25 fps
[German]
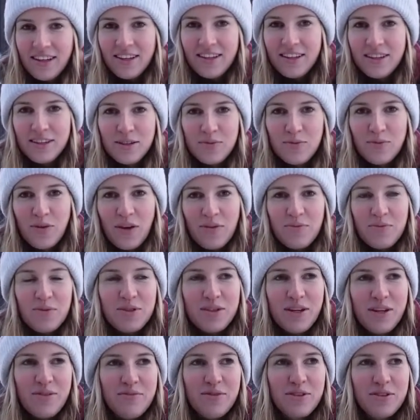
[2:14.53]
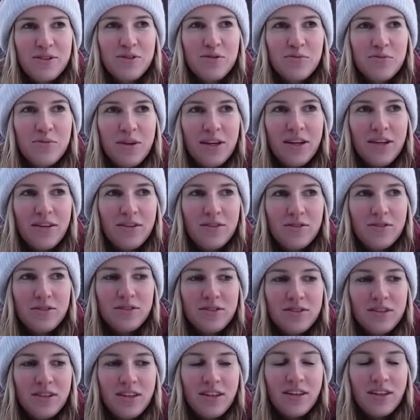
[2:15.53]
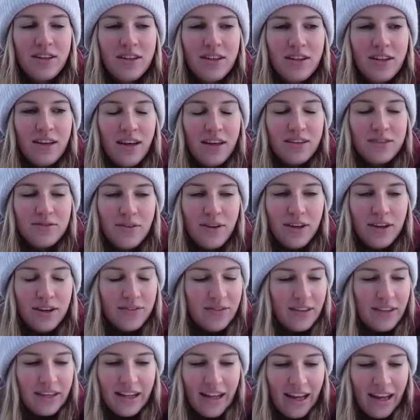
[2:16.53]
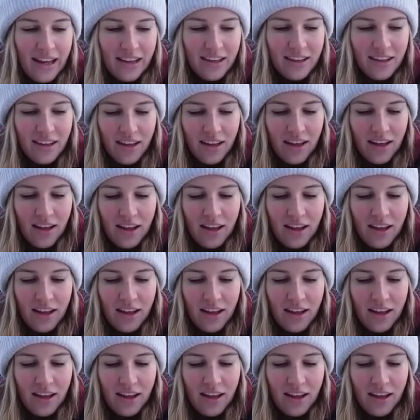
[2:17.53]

dieses Pferd muss einfach zu mir. Und ja, es war irgendwie gleich.